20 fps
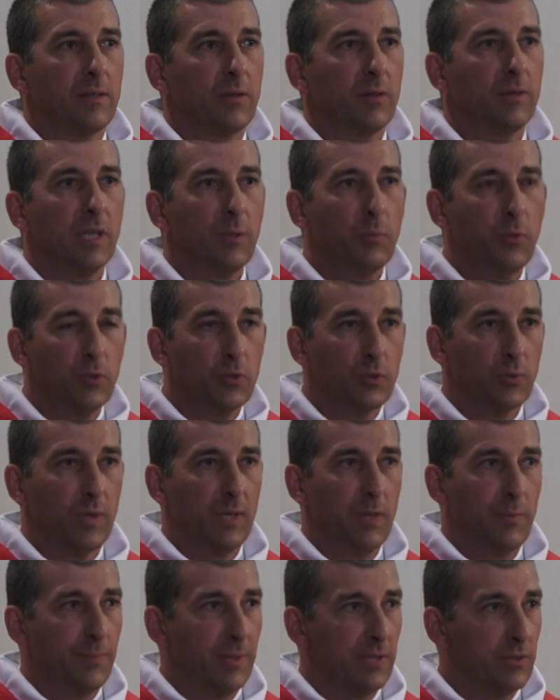On a
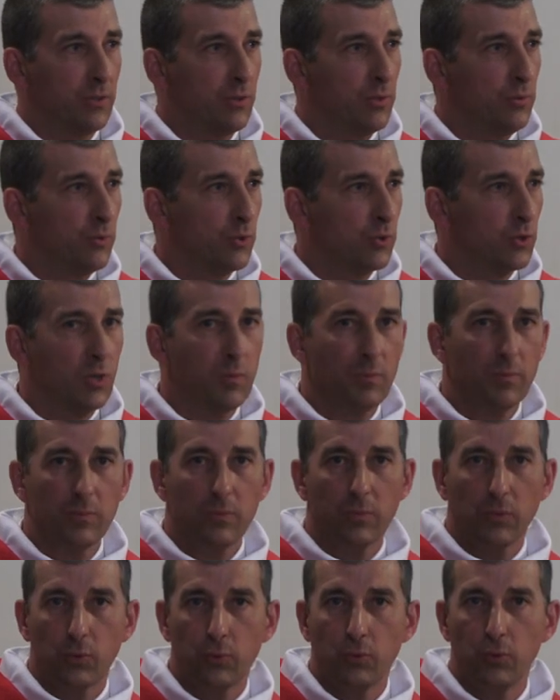besoin parce que nous sommes
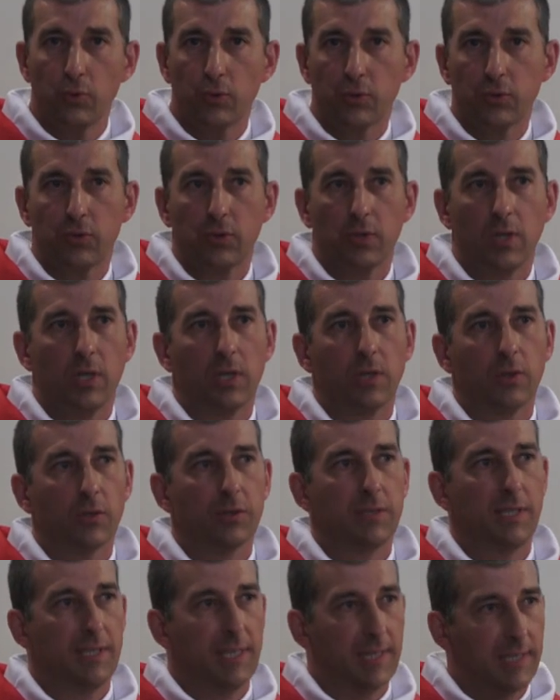tous dans
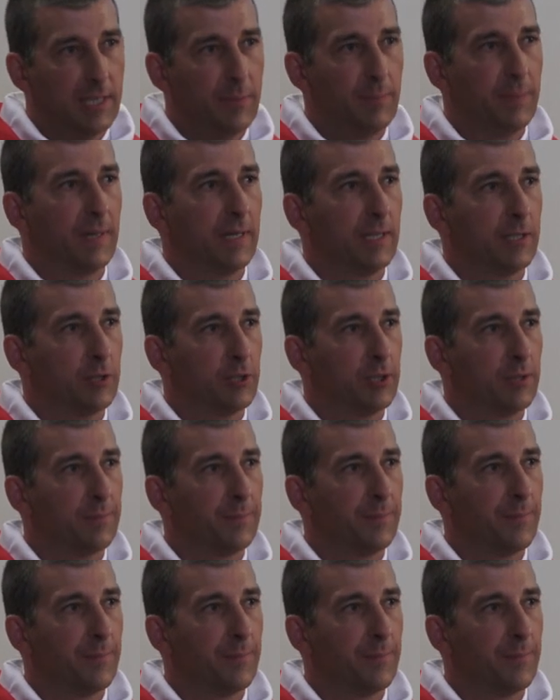cet équipage.